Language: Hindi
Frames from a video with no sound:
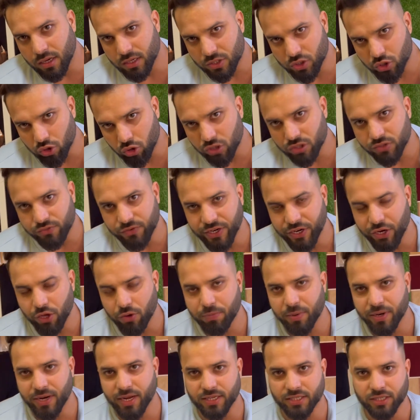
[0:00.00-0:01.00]
शॉर्ट्स वीडियो
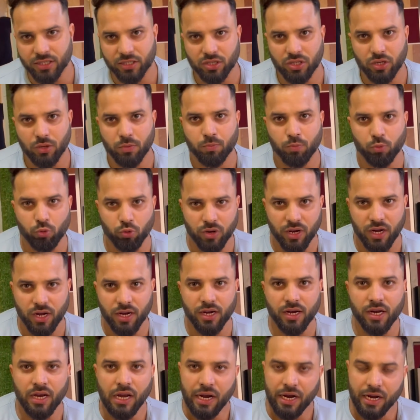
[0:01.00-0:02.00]
बना सकता हूँ पूरा
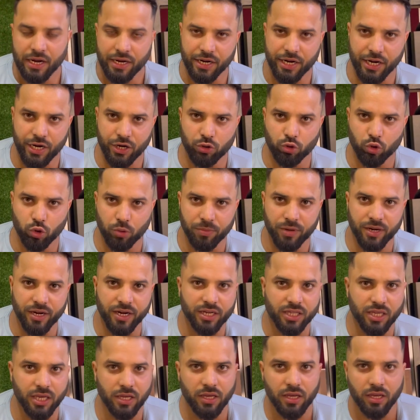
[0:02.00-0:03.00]
डेढ़ दो
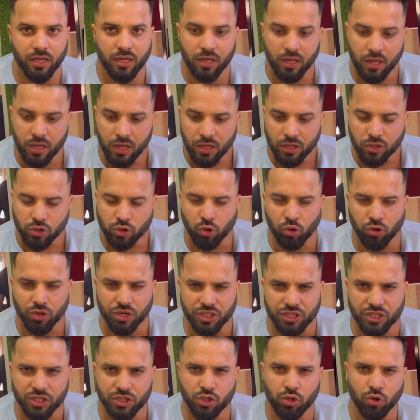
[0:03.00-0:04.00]
मिनट की
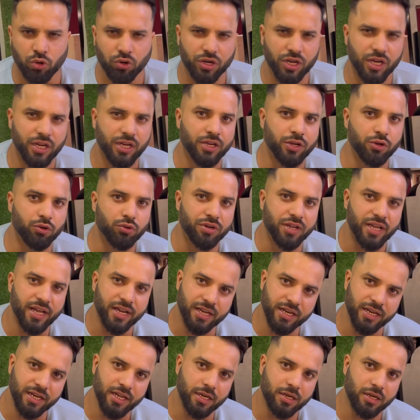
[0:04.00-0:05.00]
छोटी से छोटी न्यू
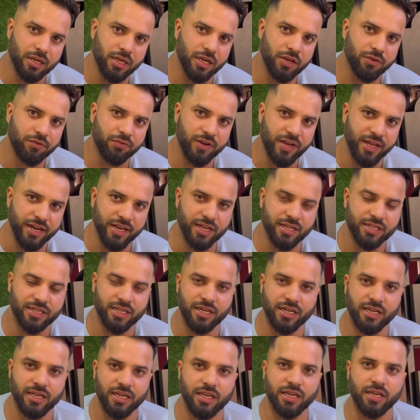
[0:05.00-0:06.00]
टेक्निक की
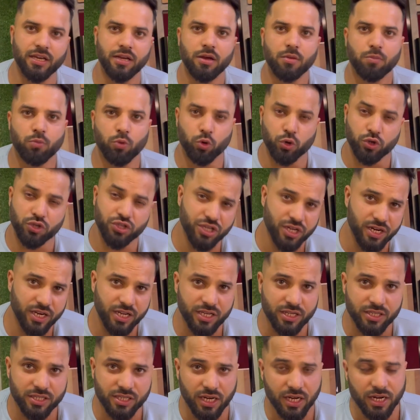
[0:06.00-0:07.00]
वेरिएशन की पोस्चर
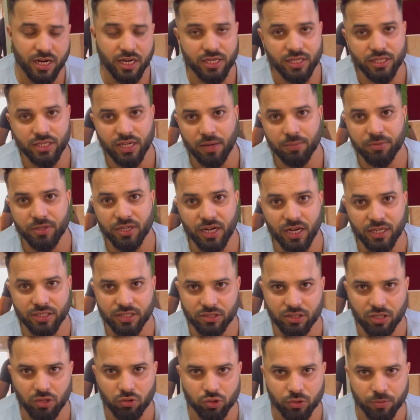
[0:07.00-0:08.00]
की सारा हिसाब दिखा
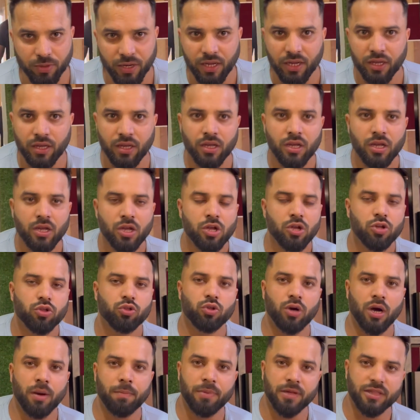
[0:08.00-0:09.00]
सकता हूँ उसमें
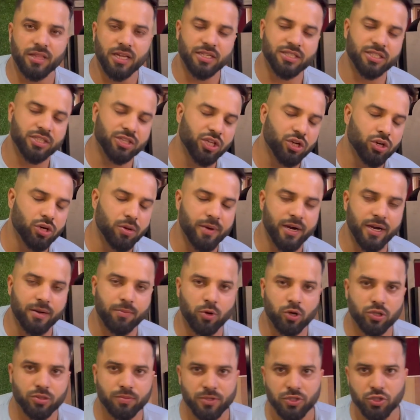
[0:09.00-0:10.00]
तो आप बता सकते हैं कमेंट
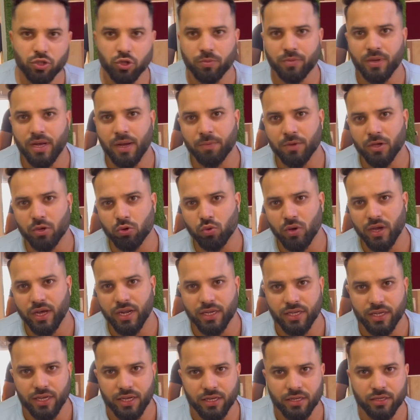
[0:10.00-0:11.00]
बॉक्स में जो भी आपकी
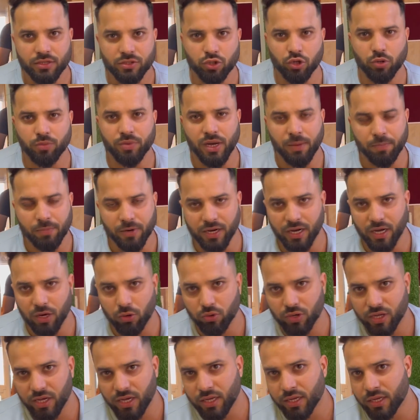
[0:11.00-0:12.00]
क्वेरी है जो भी आपका
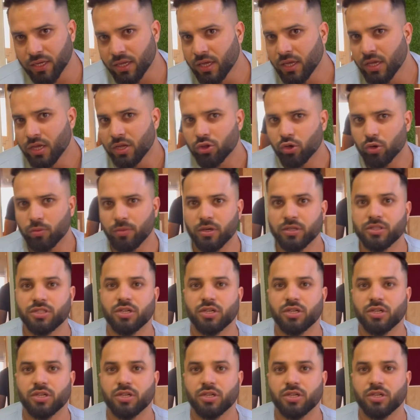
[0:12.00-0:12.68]
डाउट है तो मैं